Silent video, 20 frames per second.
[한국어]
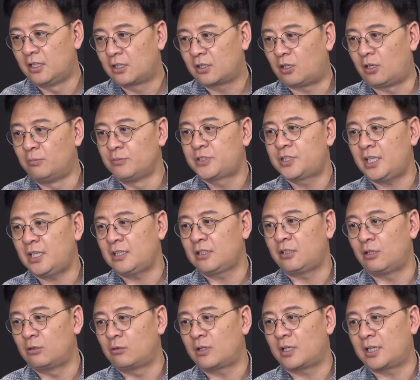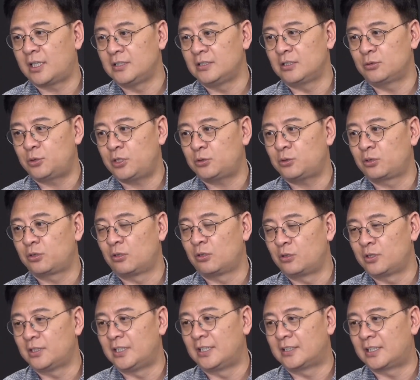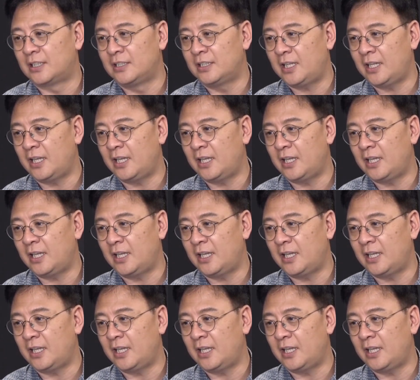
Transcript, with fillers: 검찰 결과가 이제 최종 결론이 될 텐데.